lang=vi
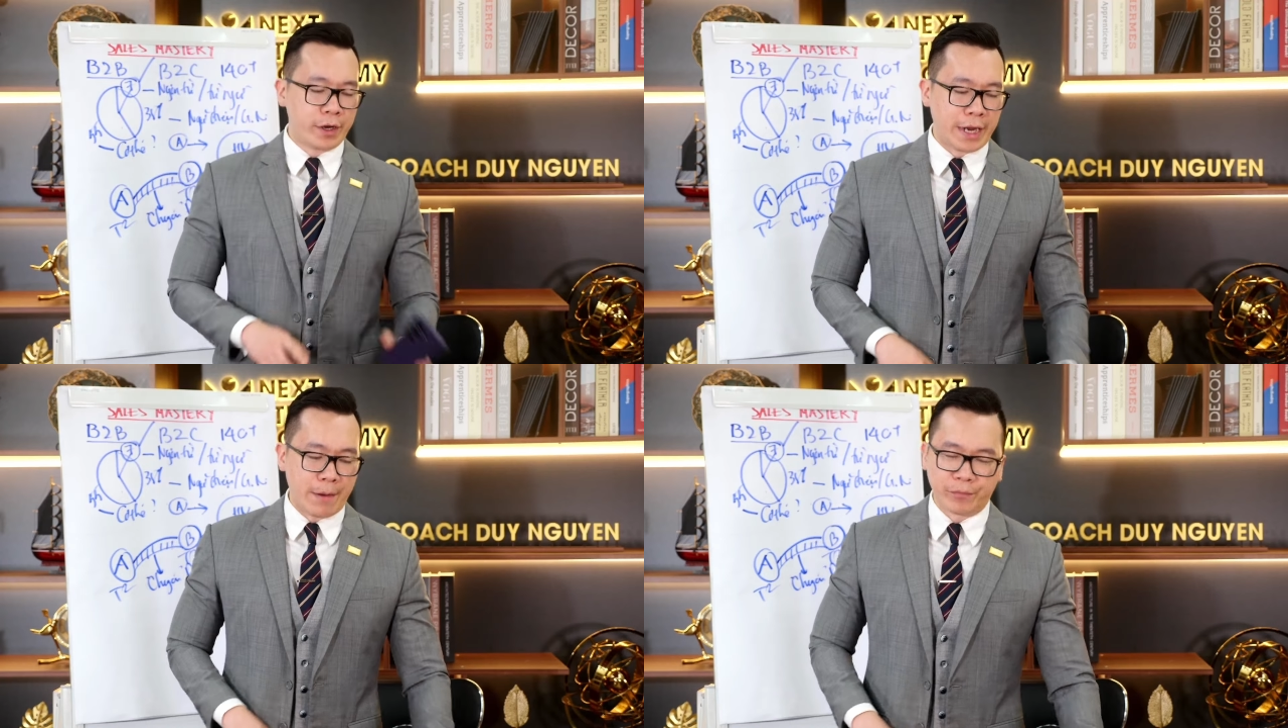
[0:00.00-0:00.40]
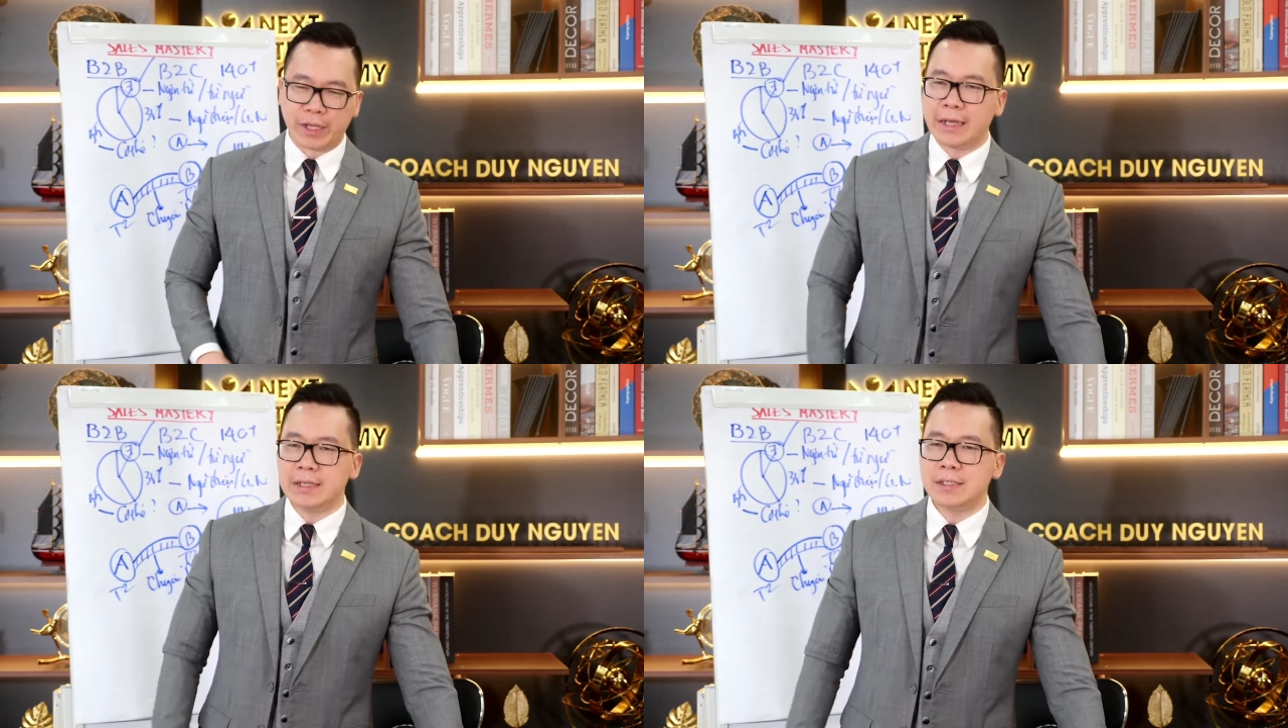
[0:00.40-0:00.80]
cảm
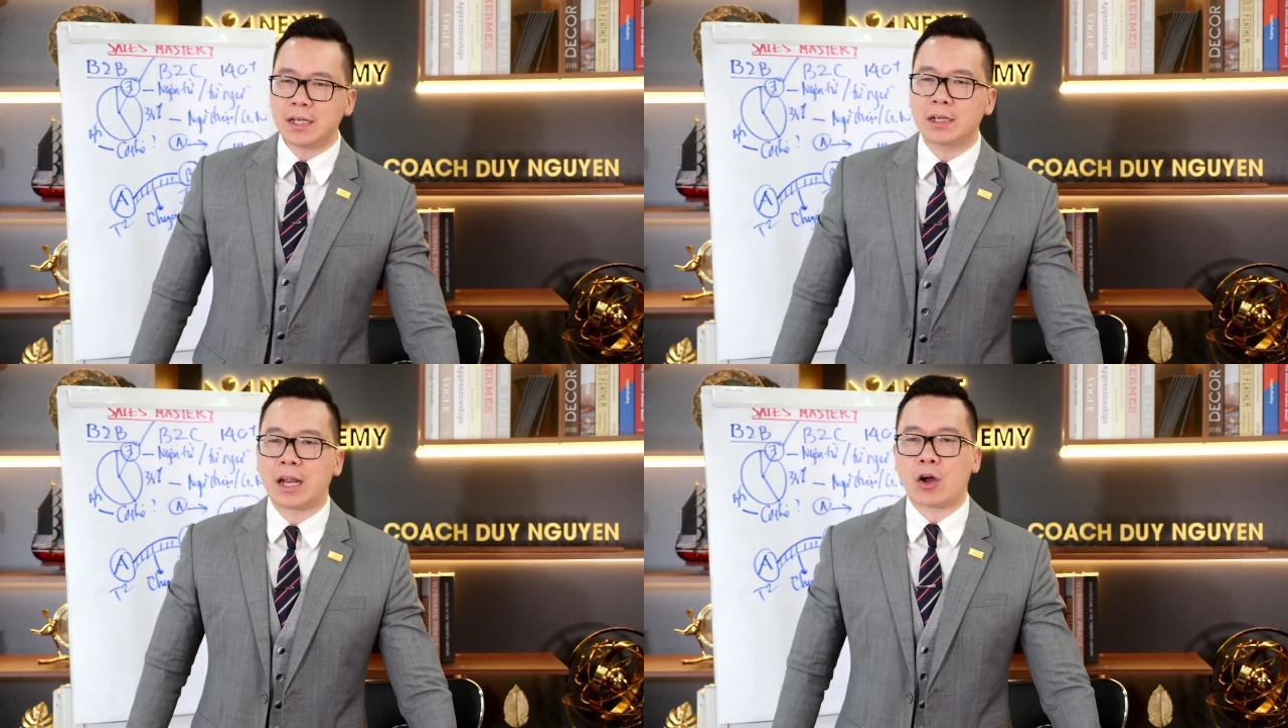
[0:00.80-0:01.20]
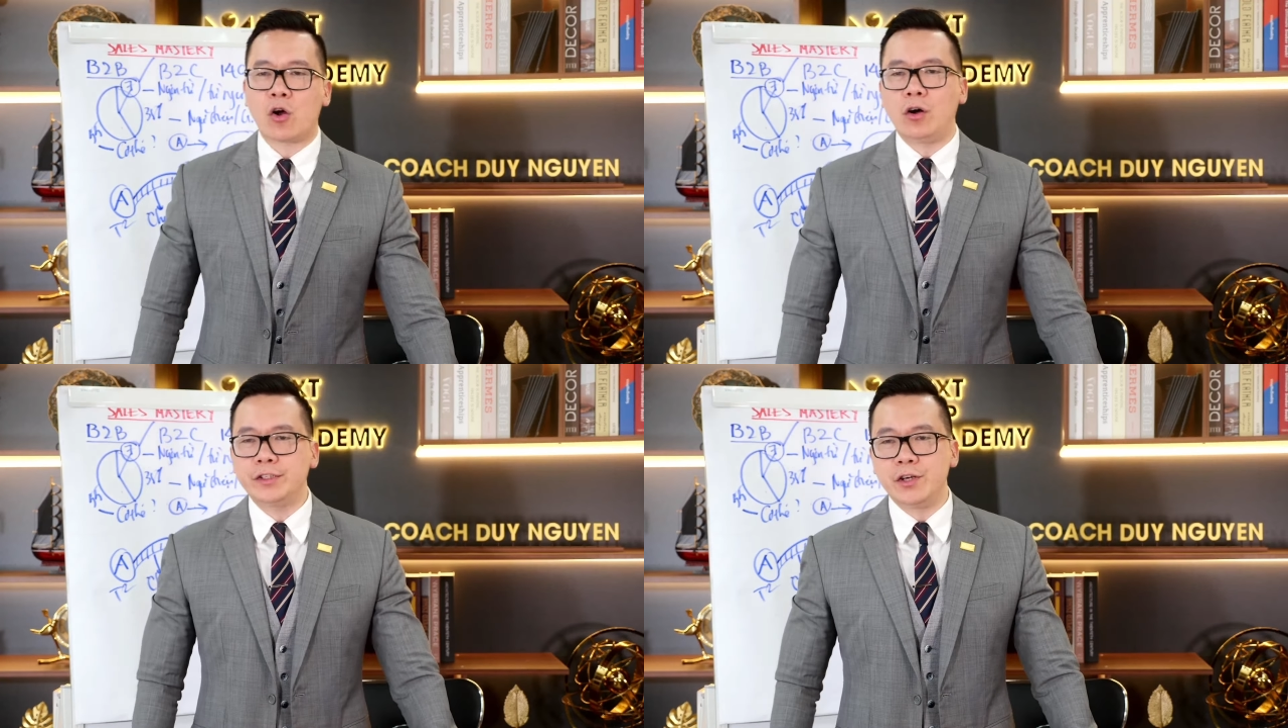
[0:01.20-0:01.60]
thấy rất là
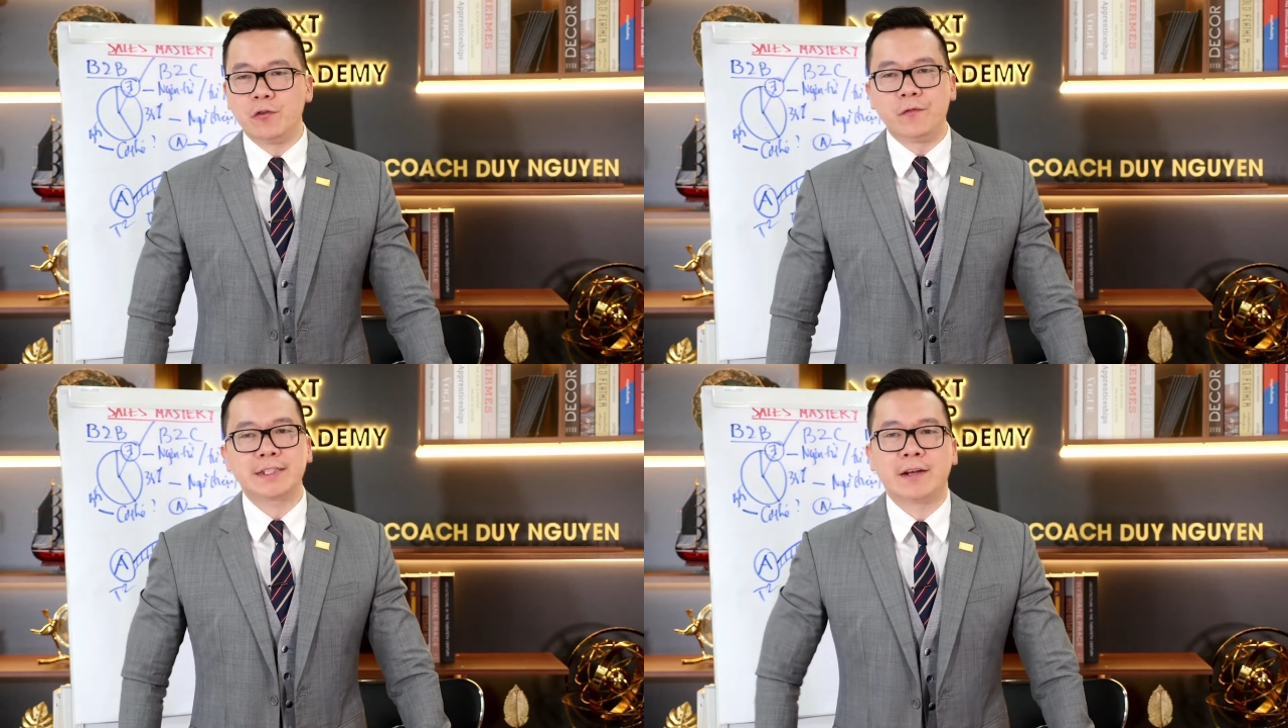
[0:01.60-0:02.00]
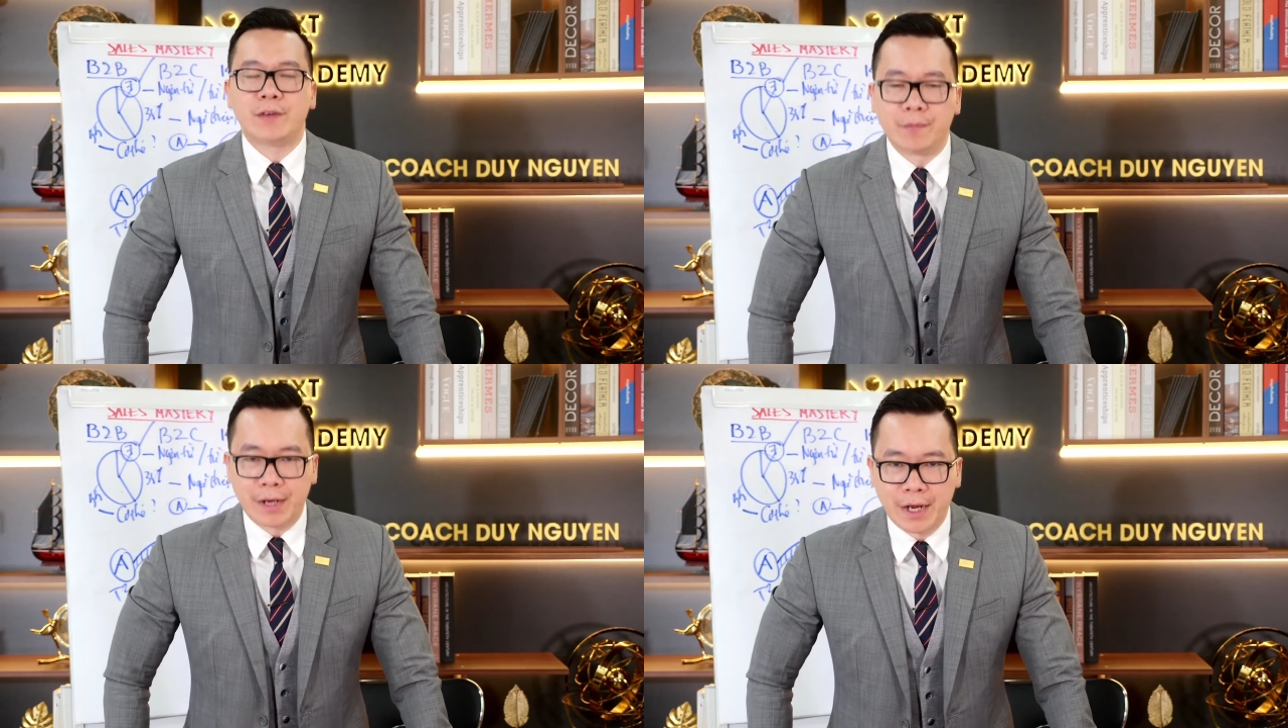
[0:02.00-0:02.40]
khó chịu với sản phẩm này.